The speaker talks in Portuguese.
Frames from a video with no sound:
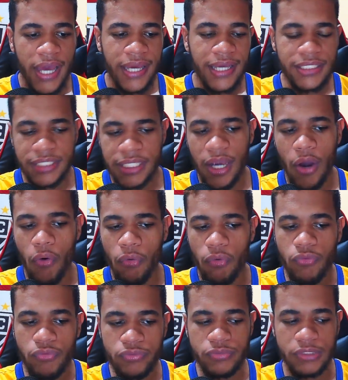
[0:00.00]
E sim,
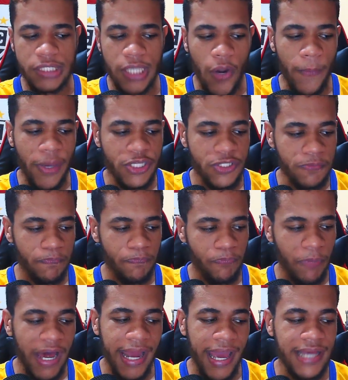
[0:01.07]
alguns realmente
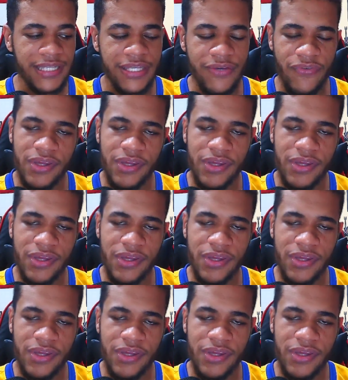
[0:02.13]
parecem